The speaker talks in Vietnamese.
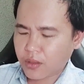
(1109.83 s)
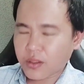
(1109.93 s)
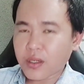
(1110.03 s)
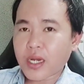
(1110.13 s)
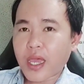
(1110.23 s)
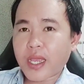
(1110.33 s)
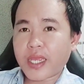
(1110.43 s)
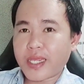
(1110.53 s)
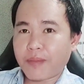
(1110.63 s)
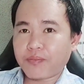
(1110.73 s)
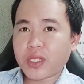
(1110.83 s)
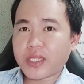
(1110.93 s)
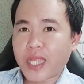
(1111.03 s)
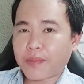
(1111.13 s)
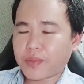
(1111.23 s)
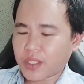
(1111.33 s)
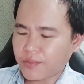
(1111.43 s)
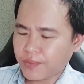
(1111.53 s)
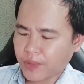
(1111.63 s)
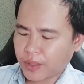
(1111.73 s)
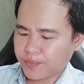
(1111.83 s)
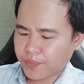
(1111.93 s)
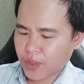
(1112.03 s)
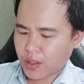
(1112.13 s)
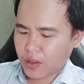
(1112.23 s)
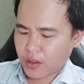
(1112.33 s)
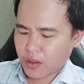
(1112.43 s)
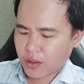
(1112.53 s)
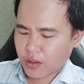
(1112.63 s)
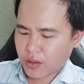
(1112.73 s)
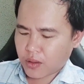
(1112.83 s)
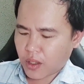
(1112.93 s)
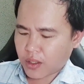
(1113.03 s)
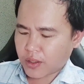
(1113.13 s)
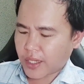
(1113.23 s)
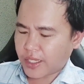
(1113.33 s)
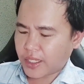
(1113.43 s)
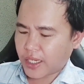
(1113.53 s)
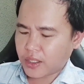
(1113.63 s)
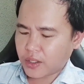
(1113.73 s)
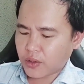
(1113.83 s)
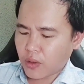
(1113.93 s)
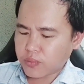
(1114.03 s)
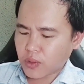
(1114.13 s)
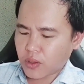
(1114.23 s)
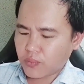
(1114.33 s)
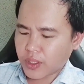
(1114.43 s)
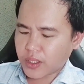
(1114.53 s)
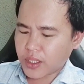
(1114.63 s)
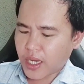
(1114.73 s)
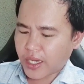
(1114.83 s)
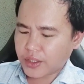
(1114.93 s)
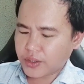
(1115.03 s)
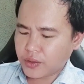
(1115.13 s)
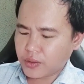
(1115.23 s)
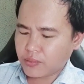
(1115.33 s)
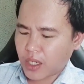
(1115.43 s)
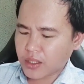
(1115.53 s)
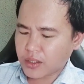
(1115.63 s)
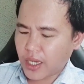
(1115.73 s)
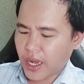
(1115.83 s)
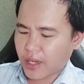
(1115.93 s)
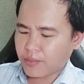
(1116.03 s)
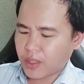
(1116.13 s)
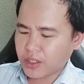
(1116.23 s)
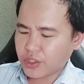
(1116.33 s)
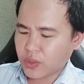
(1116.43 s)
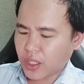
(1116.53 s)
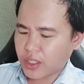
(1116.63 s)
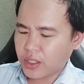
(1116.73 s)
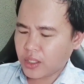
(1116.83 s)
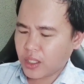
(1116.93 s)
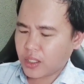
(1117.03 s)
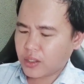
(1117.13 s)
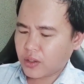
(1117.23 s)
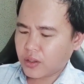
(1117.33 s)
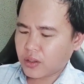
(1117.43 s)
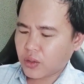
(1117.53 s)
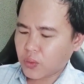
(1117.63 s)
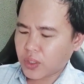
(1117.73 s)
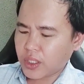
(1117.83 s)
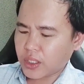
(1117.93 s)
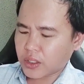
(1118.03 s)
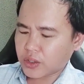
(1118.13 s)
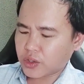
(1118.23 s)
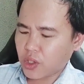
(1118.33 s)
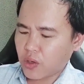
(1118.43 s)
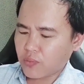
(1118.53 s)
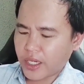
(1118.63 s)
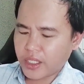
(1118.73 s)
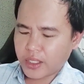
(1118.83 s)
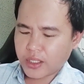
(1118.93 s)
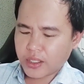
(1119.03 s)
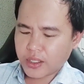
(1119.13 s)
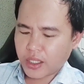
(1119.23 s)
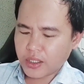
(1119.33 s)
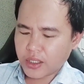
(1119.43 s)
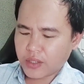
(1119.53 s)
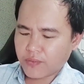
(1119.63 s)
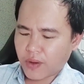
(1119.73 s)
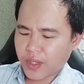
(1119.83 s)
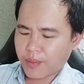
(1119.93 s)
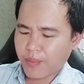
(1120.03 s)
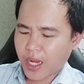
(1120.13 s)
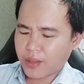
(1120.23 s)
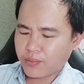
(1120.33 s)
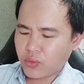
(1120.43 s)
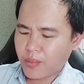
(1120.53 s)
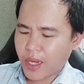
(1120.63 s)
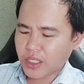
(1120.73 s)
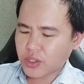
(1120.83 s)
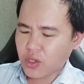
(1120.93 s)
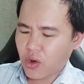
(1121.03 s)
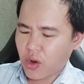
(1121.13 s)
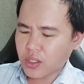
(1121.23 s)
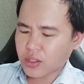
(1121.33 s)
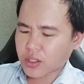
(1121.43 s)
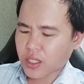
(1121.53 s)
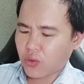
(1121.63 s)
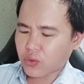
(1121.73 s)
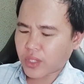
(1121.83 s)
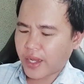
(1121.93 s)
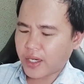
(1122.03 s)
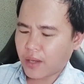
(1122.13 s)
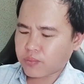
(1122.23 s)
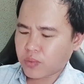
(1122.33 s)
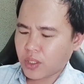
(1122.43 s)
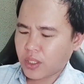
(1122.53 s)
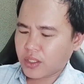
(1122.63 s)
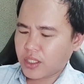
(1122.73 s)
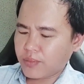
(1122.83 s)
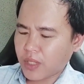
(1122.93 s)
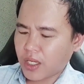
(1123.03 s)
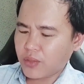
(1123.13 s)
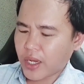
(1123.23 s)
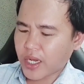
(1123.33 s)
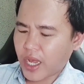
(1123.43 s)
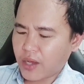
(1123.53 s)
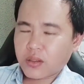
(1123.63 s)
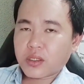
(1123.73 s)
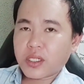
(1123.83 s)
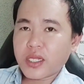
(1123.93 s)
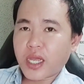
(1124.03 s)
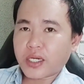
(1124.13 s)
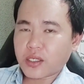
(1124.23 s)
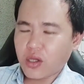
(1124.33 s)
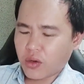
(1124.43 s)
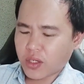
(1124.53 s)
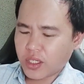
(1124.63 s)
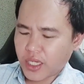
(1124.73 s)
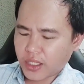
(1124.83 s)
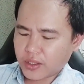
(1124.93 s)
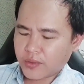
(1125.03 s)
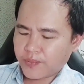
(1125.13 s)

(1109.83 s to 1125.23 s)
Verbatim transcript: tức là ngày dằm tháng chạp đó các quý vị rồi ngày này thì tốt cho công việc như khai trương mở cửa hàng mở siêu thị rồi thu tiền cho quay gửi tiền vào nhà băng mua bán chứng khoán cầu tài lộc tiếp thị quảng cáo tiến hành kế hoạch kinh doanh